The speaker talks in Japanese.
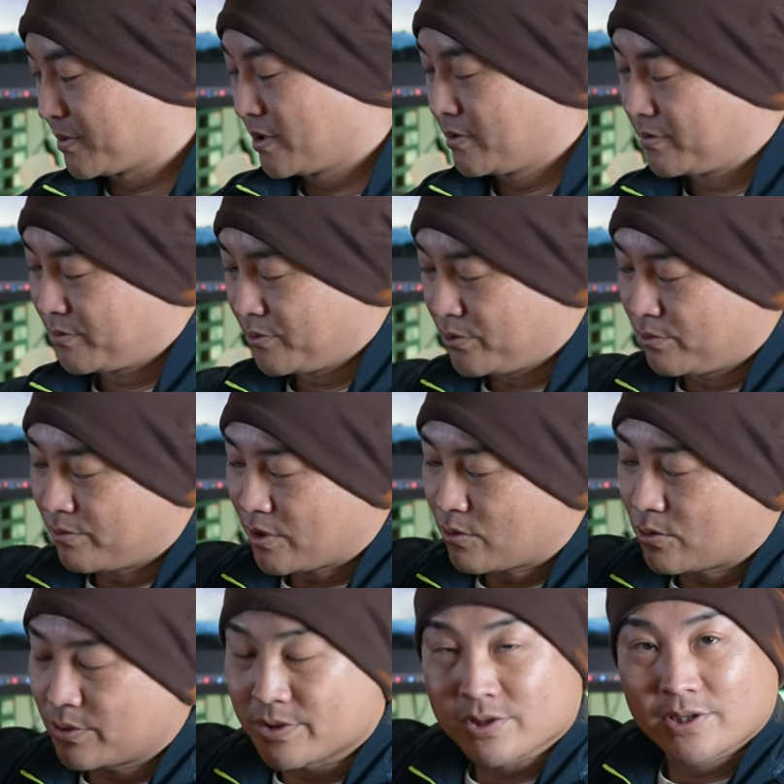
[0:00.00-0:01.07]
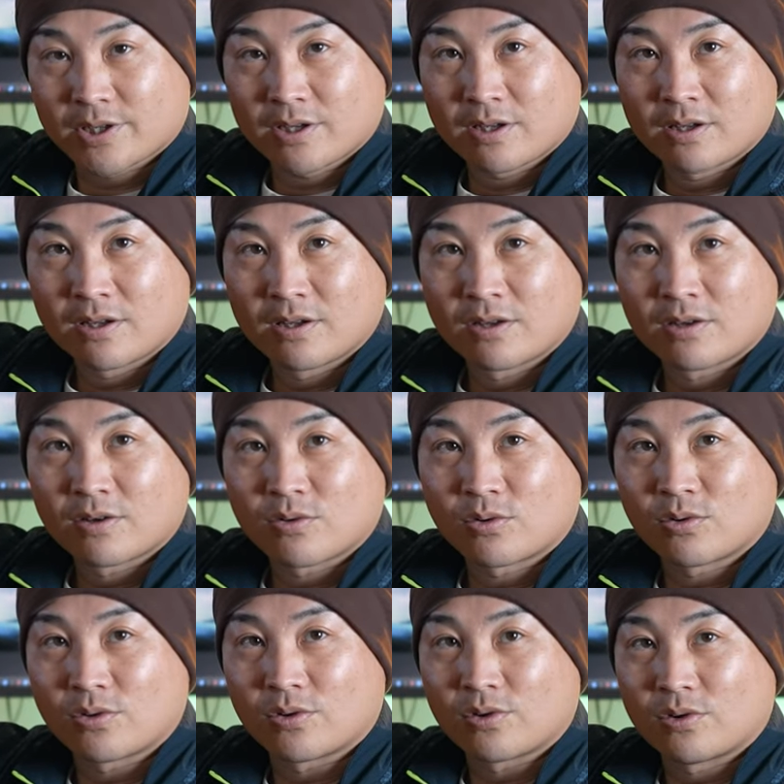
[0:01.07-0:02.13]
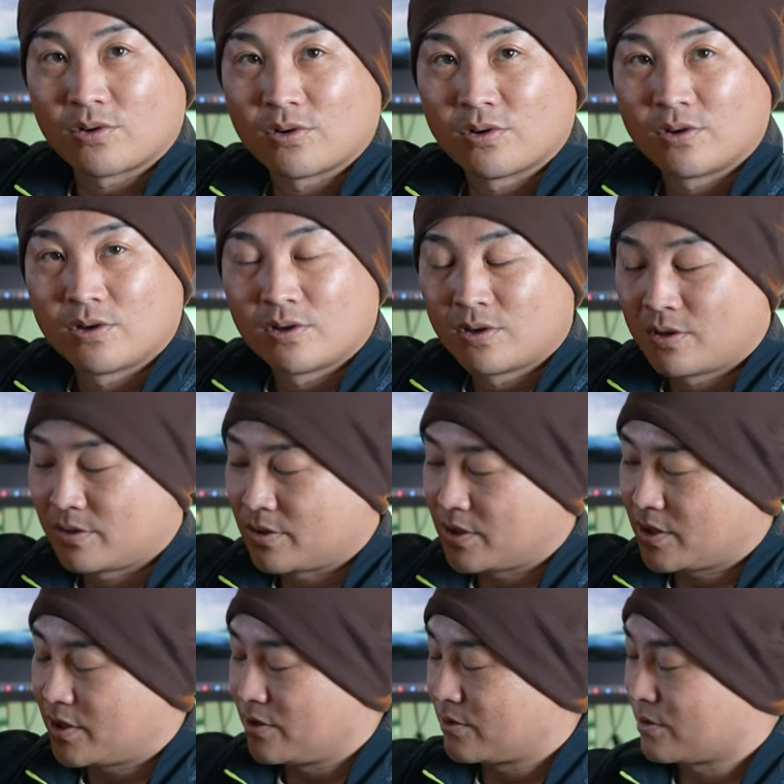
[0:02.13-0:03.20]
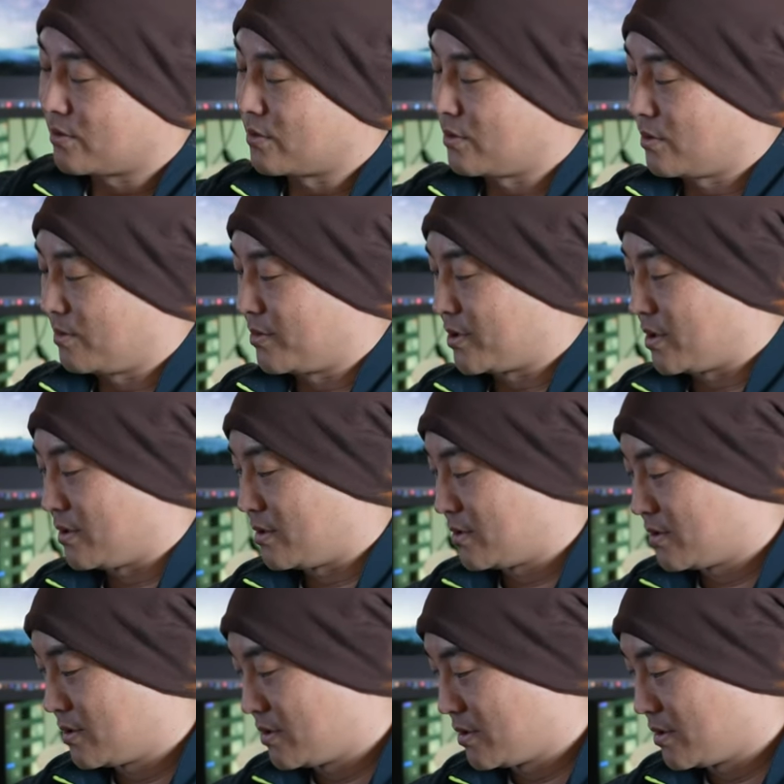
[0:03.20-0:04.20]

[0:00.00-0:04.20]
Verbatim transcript: ブレ、F4 はここですね。ここの握るところのボタンです。